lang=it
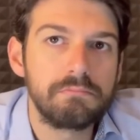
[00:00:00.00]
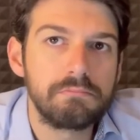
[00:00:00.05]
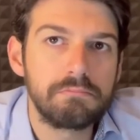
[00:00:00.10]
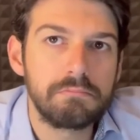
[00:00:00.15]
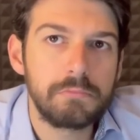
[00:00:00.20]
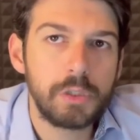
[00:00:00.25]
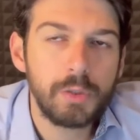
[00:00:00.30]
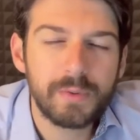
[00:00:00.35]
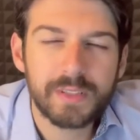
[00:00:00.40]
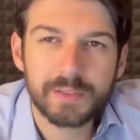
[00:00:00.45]

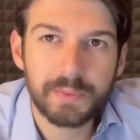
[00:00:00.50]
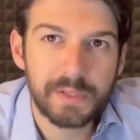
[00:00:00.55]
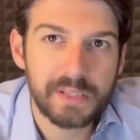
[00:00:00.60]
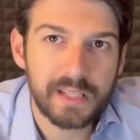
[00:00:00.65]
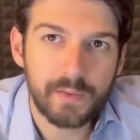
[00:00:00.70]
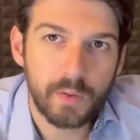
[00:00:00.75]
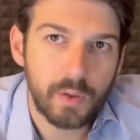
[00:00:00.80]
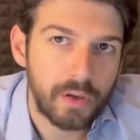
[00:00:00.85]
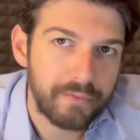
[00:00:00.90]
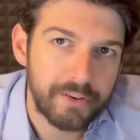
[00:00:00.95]
Io mi
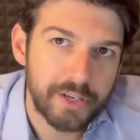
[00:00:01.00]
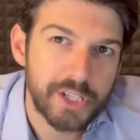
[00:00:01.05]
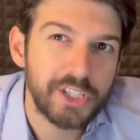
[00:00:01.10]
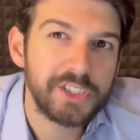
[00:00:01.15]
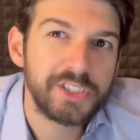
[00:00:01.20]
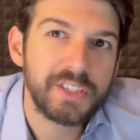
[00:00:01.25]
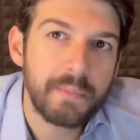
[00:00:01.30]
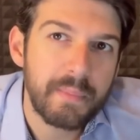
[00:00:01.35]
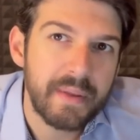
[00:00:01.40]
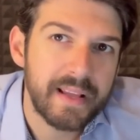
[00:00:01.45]
aspettavo che
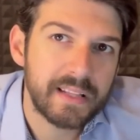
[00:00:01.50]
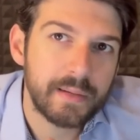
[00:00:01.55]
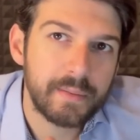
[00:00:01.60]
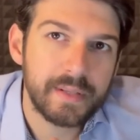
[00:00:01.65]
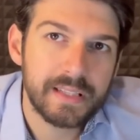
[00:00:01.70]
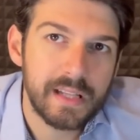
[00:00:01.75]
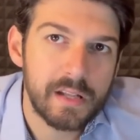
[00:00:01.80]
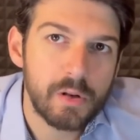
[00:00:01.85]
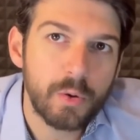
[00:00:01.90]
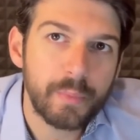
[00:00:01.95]
facesse
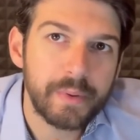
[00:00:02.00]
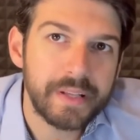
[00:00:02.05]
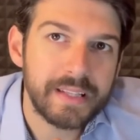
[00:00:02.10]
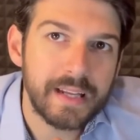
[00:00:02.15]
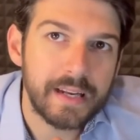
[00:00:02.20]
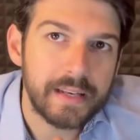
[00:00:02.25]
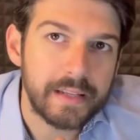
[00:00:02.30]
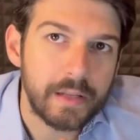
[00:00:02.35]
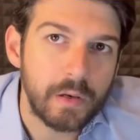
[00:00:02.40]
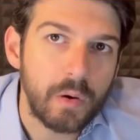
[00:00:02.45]
immediatamente il nome di
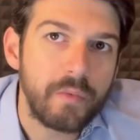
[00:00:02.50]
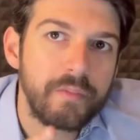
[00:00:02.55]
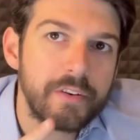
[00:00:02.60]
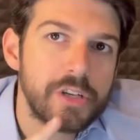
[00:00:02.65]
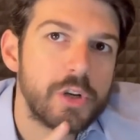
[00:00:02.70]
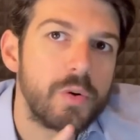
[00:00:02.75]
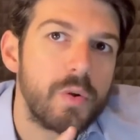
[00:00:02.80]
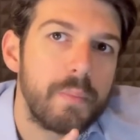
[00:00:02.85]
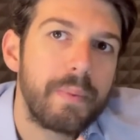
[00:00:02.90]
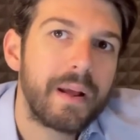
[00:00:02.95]
Danilo,
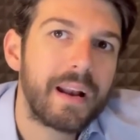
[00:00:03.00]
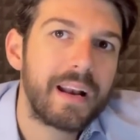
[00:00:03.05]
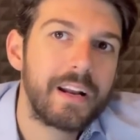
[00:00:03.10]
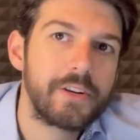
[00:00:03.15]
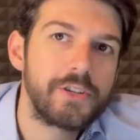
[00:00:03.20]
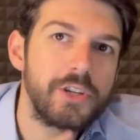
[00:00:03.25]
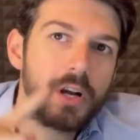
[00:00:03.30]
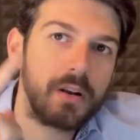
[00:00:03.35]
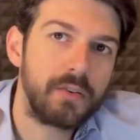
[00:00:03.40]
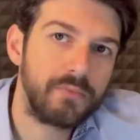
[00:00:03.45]
invece lui parla
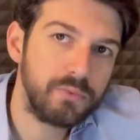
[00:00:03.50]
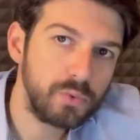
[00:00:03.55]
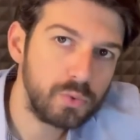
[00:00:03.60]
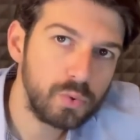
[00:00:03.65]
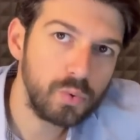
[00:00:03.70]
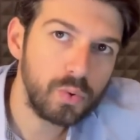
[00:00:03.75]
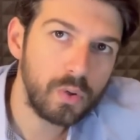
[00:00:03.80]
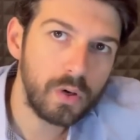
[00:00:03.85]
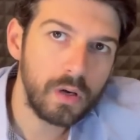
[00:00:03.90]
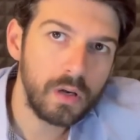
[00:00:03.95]
già al
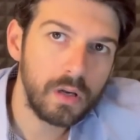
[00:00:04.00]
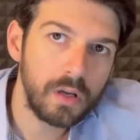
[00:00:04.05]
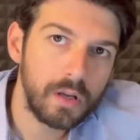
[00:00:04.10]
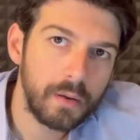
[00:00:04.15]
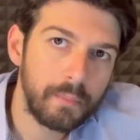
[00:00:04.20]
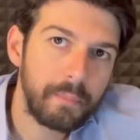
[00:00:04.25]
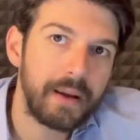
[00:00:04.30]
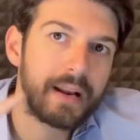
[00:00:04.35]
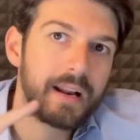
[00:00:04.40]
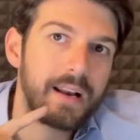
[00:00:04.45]
futuro,
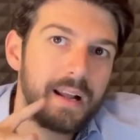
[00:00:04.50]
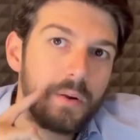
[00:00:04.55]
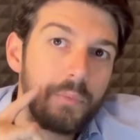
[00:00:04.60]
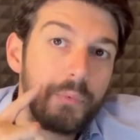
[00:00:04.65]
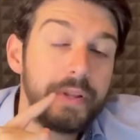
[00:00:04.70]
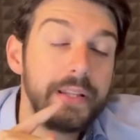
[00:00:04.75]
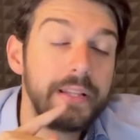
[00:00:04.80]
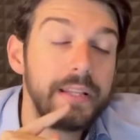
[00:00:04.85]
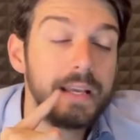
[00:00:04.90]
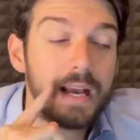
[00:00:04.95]
parla
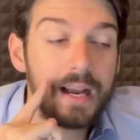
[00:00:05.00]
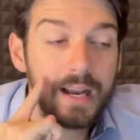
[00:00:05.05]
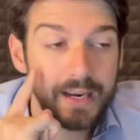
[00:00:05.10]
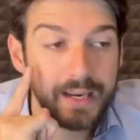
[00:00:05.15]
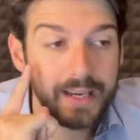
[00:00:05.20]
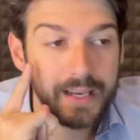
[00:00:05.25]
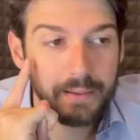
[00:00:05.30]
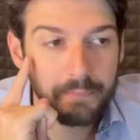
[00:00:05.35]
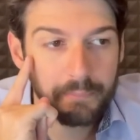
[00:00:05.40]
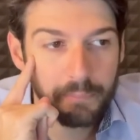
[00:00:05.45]
quindi
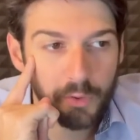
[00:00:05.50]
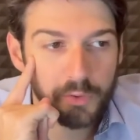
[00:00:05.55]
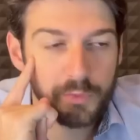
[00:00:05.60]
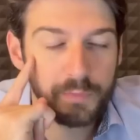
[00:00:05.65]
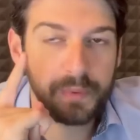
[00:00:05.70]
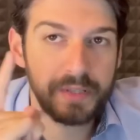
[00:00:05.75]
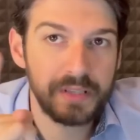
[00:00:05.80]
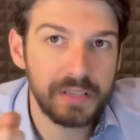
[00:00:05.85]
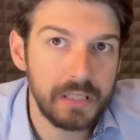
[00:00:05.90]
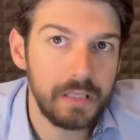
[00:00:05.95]
anche in
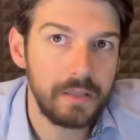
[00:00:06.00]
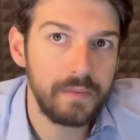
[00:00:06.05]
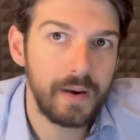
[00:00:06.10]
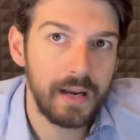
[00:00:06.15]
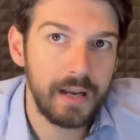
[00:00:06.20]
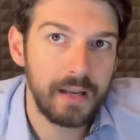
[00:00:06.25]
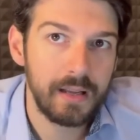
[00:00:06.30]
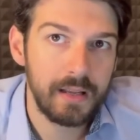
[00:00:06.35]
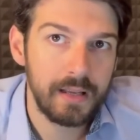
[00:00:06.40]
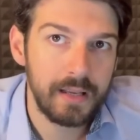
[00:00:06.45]

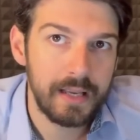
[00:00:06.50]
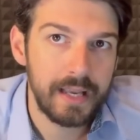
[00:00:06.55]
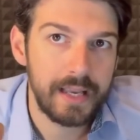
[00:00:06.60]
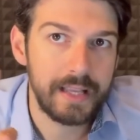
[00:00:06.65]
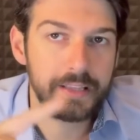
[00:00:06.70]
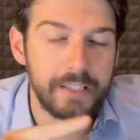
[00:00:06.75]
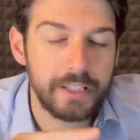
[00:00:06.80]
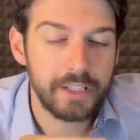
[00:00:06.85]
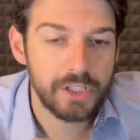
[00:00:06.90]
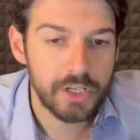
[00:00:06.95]
prospettiva e
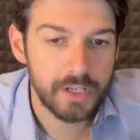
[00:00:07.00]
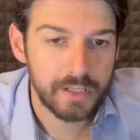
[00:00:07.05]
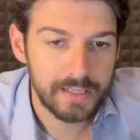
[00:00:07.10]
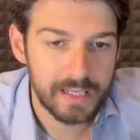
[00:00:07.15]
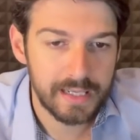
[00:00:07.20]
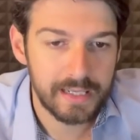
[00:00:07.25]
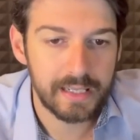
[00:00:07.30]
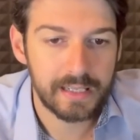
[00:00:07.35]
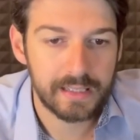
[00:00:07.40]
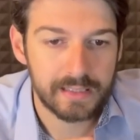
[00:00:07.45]
dice
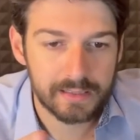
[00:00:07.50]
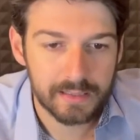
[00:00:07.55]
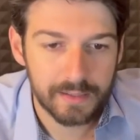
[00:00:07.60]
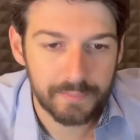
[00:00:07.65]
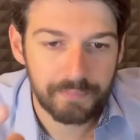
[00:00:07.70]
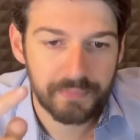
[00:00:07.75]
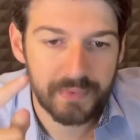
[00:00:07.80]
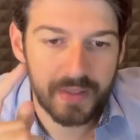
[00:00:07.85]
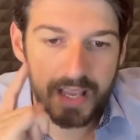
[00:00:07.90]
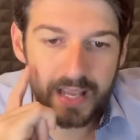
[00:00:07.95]
Delict
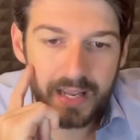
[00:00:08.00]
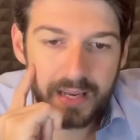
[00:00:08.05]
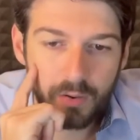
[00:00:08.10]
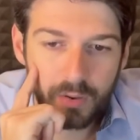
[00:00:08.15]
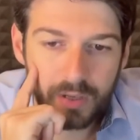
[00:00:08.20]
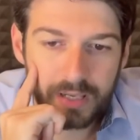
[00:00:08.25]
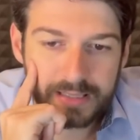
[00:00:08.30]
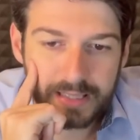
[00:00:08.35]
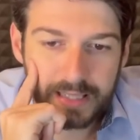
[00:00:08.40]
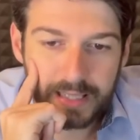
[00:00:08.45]
e
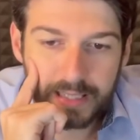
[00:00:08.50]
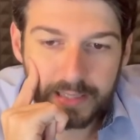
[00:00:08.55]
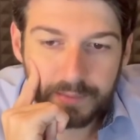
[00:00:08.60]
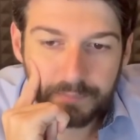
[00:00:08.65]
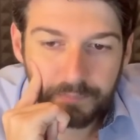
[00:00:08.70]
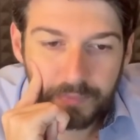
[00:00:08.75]
Locatelli.